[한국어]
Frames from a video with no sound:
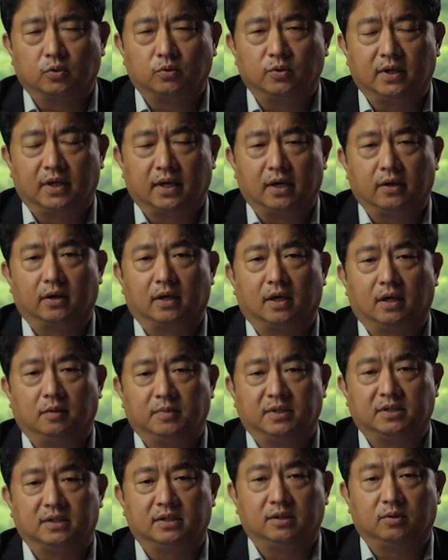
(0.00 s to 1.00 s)
우리에게 영향을
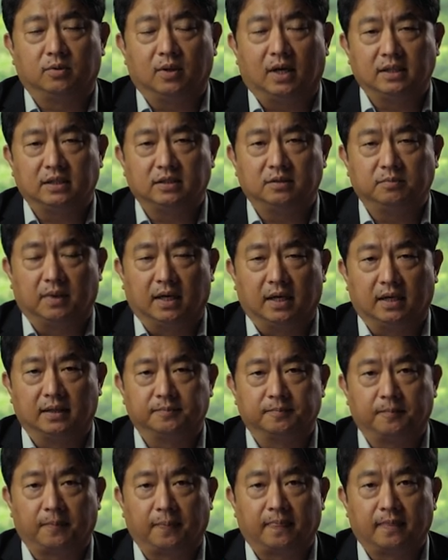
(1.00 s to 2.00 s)
미치기도
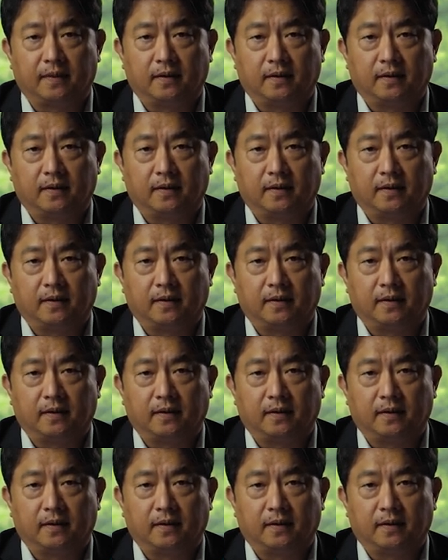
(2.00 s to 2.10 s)
하지만